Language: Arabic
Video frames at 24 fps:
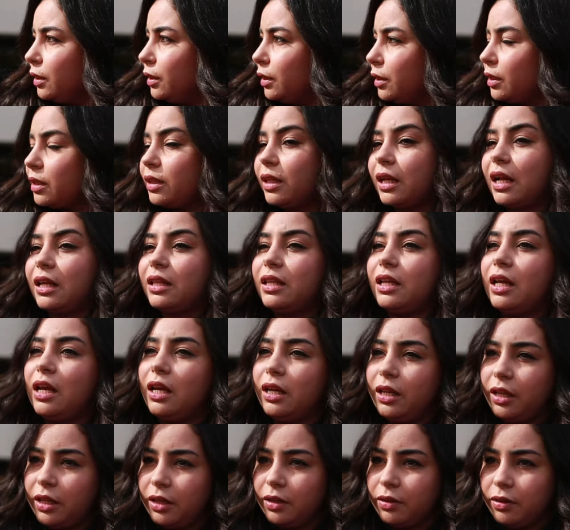النظره آه،
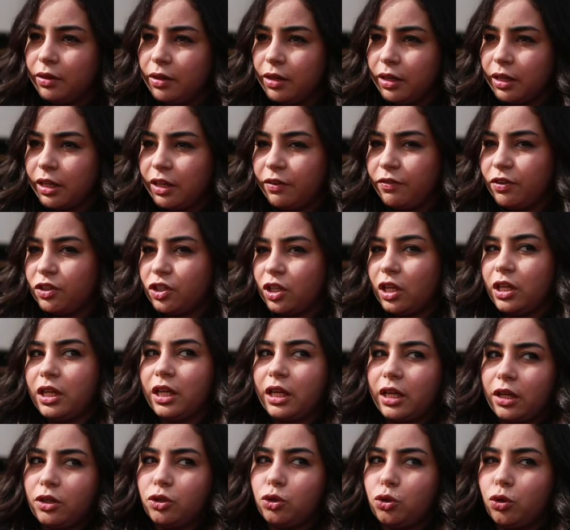ديالي كيفاش انا
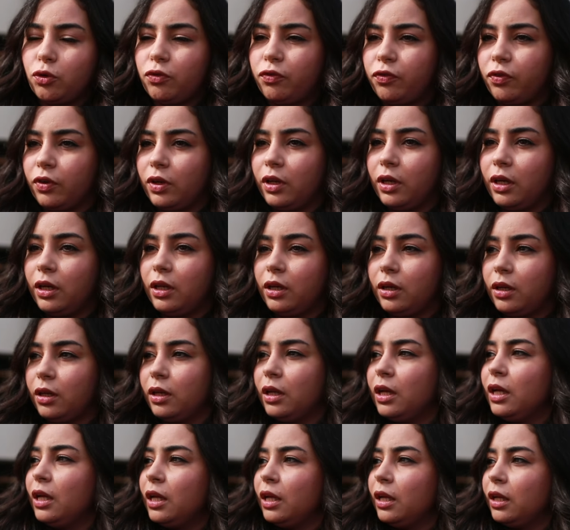كنشوف
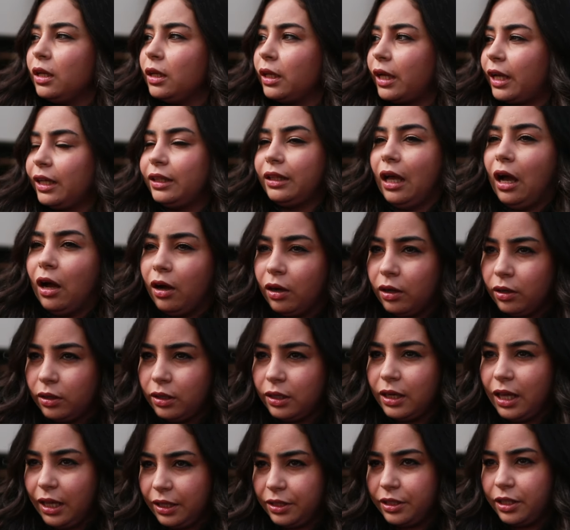القطعه
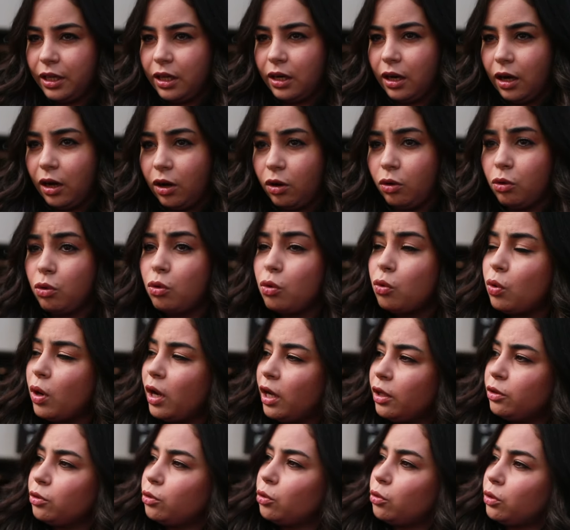اللحن ديالها وهو
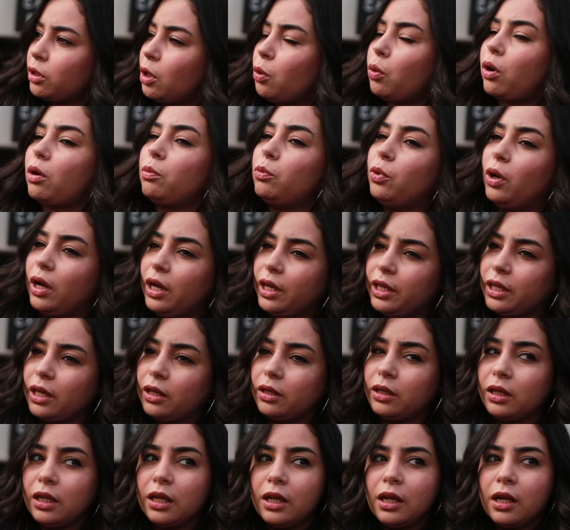عنده ذوق
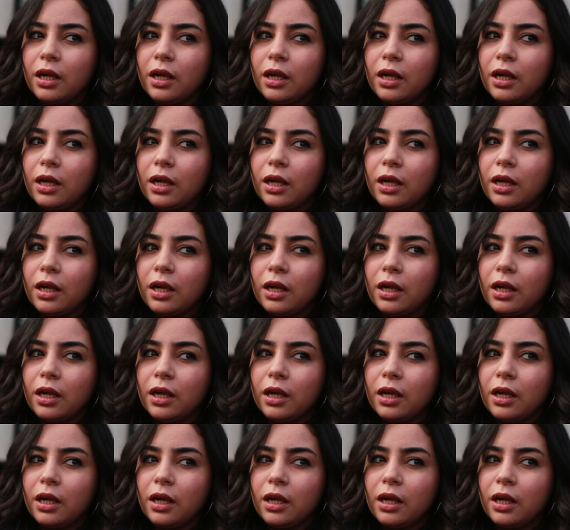معين